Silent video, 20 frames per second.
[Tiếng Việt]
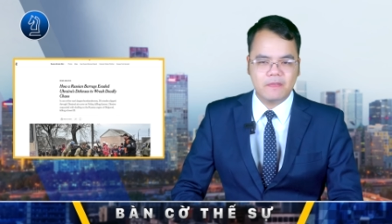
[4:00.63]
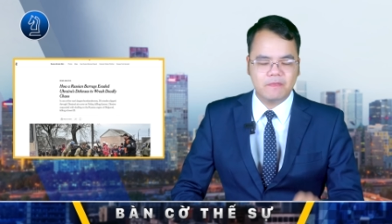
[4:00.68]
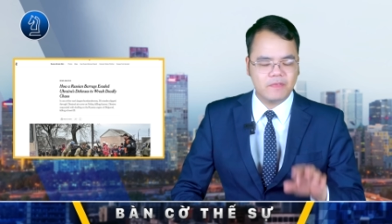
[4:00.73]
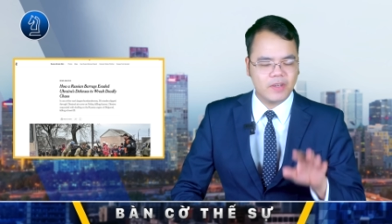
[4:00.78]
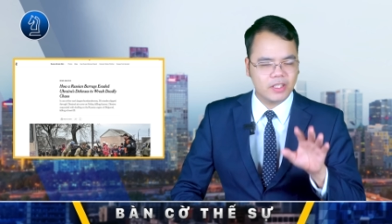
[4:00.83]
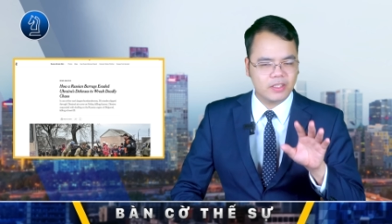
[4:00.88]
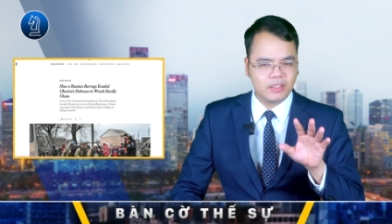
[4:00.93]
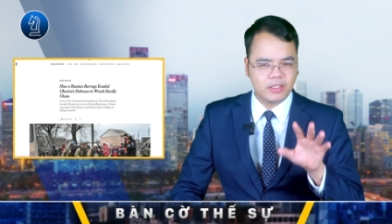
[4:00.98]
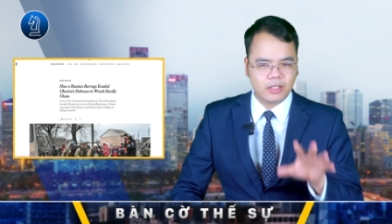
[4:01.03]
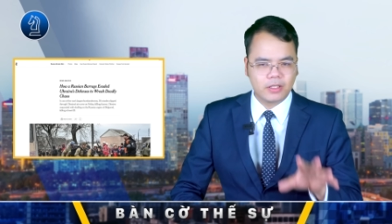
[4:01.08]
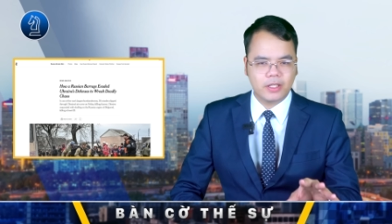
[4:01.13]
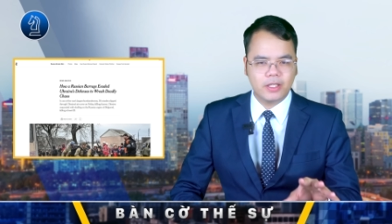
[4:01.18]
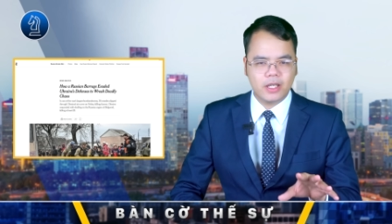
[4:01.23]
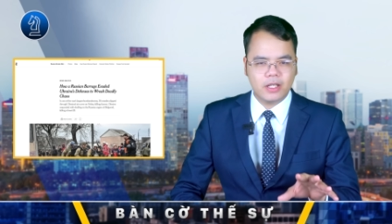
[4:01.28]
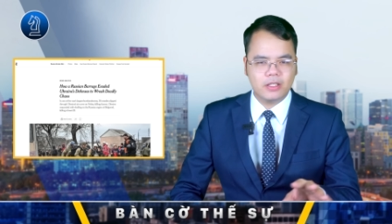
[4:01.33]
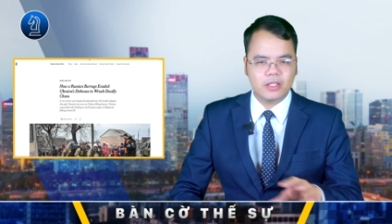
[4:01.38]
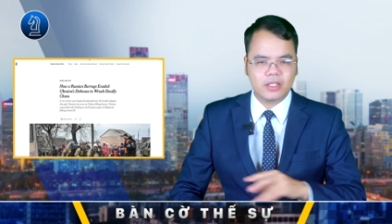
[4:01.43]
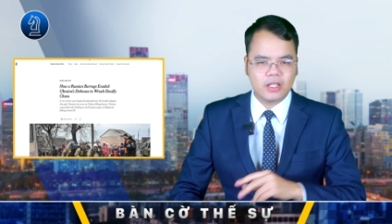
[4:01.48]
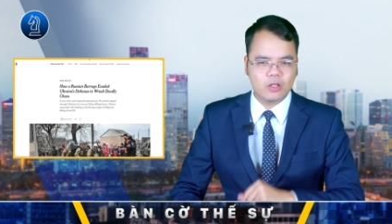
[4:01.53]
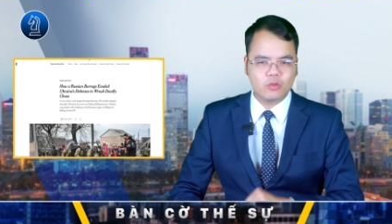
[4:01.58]
và thực
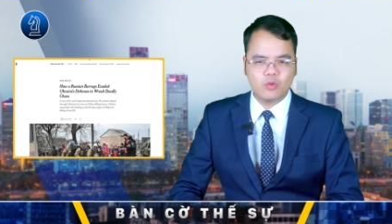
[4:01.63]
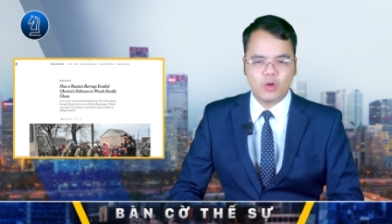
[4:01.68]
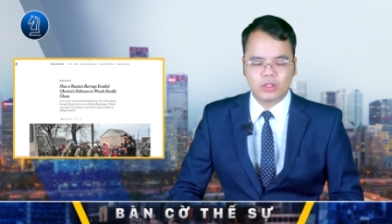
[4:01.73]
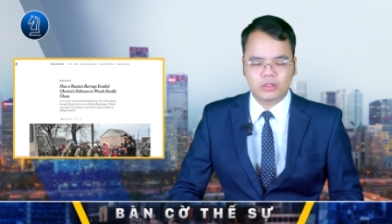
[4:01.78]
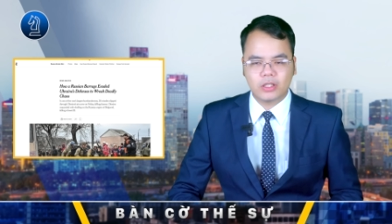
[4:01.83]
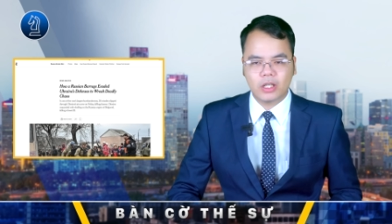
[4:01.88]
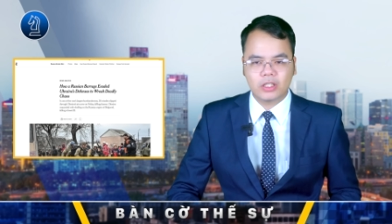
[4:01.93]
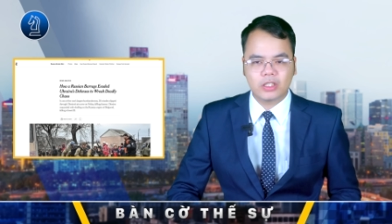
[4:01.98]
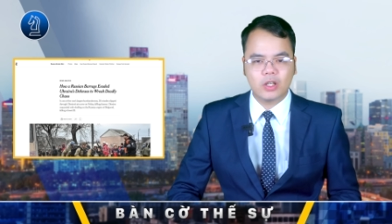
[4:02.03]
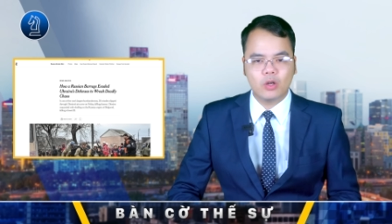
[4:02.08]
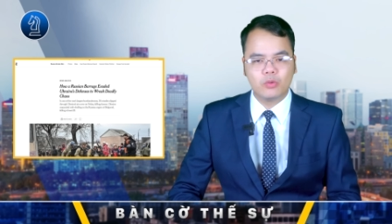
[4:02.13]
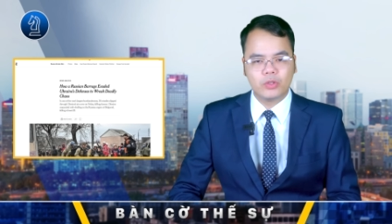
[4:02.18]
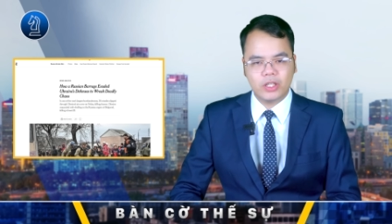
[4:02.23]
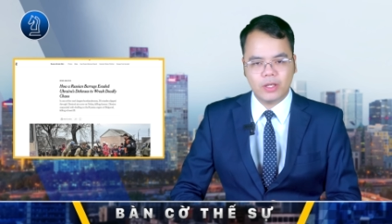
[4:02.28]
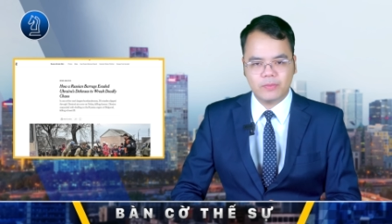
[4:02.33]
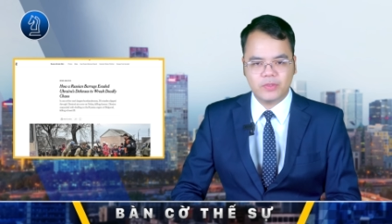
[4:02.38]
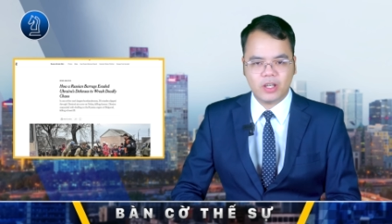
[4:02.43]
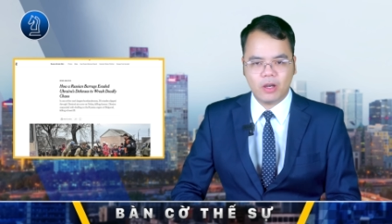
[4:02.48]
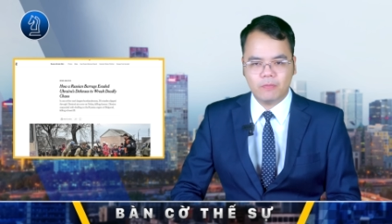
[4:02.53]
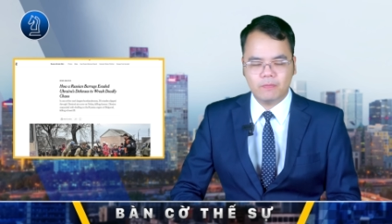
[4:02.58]
hiện được các cuộc tấn công
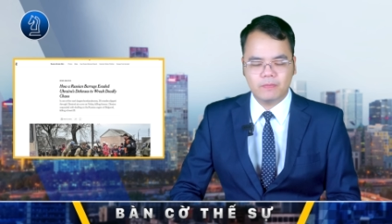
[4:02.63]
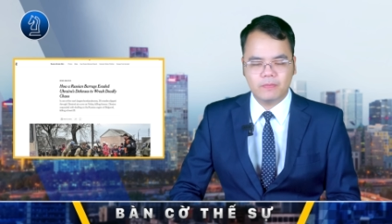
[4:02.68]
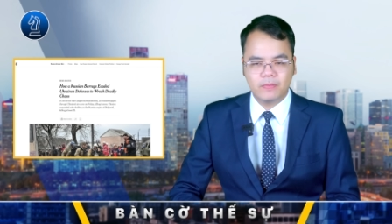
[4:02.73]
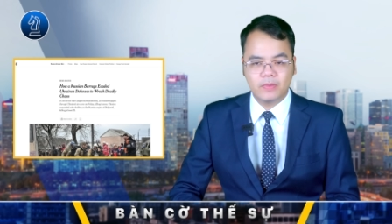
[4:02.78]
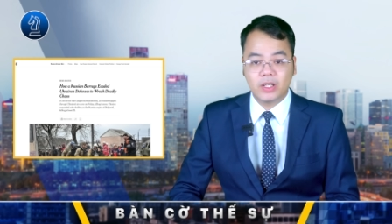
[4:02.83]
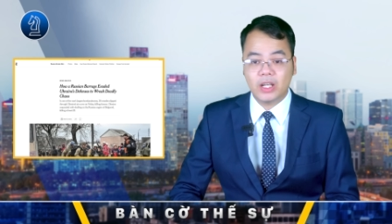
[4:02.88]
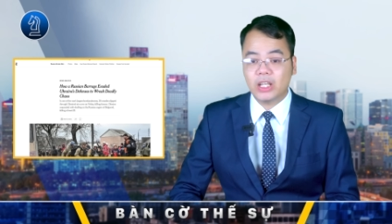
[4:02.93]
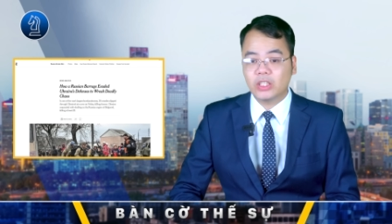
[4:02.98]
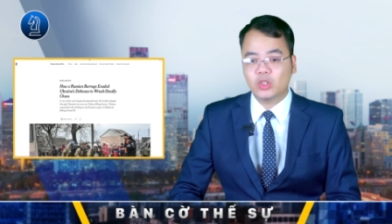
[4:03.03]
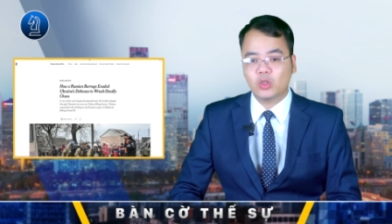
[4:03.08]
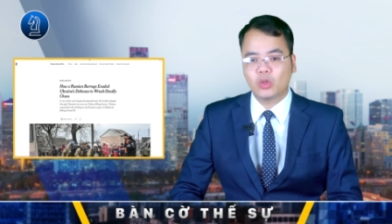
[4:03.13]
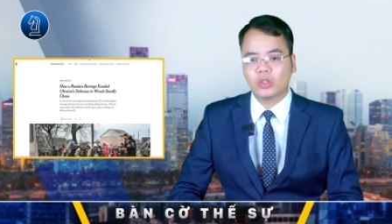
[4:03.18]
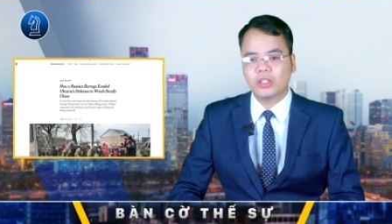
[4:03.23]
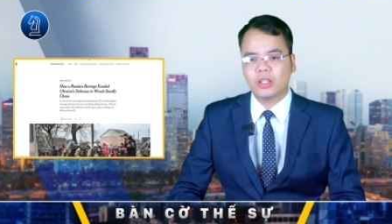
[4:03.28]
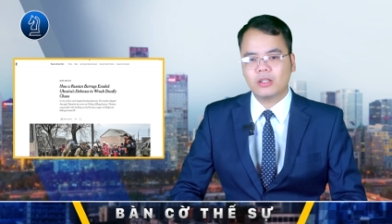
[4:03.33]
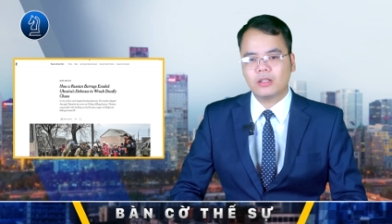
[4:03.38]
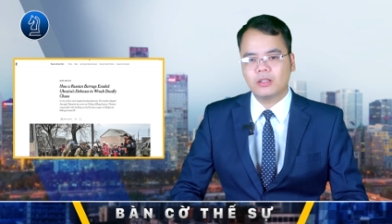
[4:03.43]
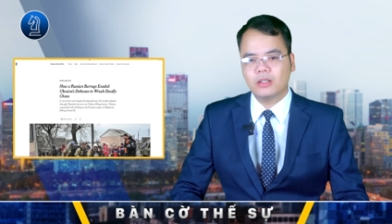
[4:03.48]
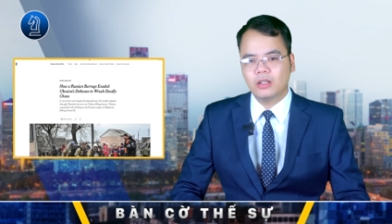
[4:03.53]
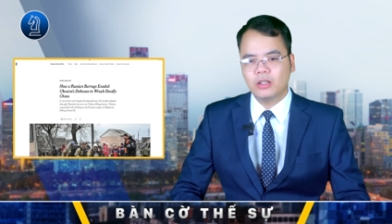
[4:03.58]
nghiêm trọng, gây tổn
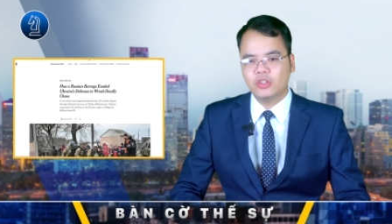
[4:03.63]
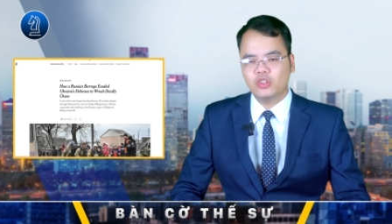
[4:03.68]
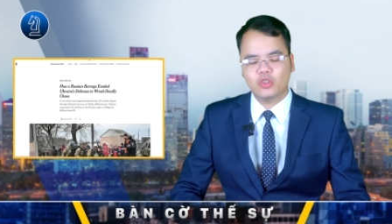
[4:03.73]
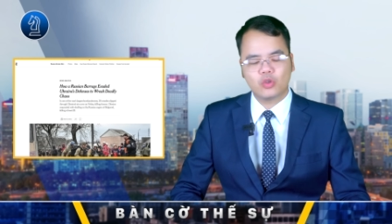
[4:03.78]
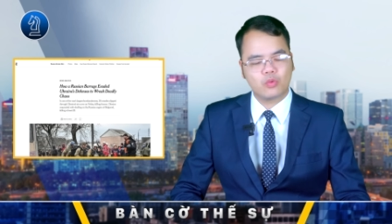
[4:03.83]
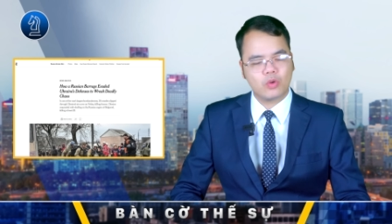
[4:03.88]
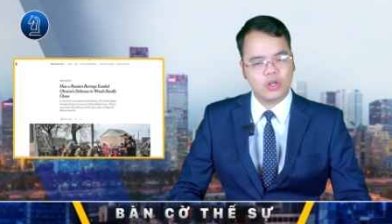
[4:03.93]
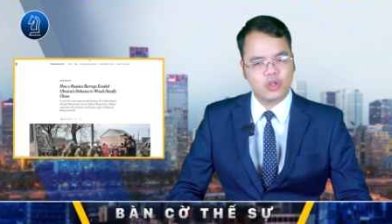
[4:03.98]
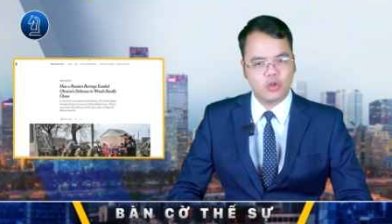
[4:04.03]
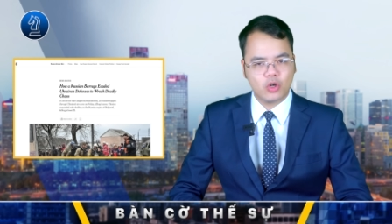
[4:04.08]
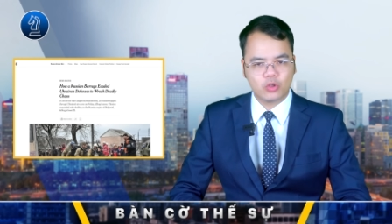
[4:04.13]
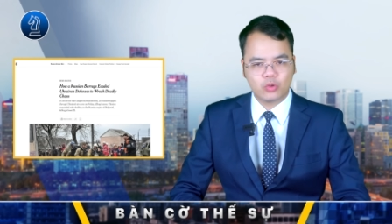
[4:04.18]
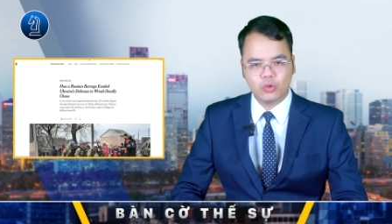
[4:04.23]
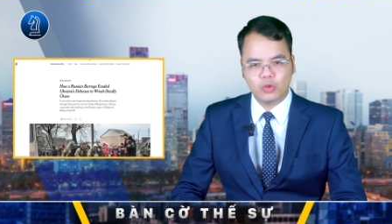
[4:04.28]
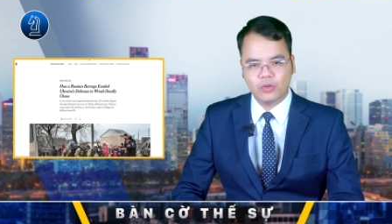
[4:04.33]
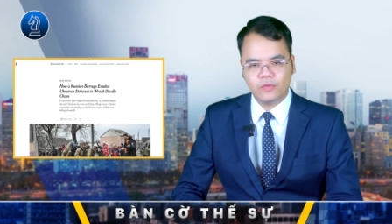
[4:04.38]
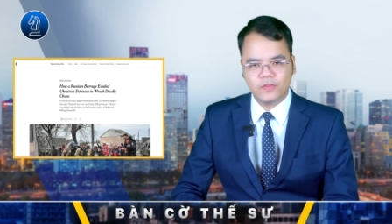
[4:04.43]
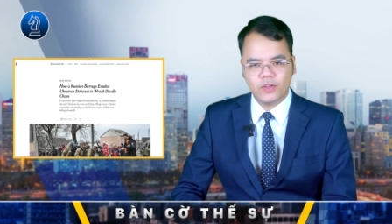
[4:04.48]
thất lớn cho quân đội của đối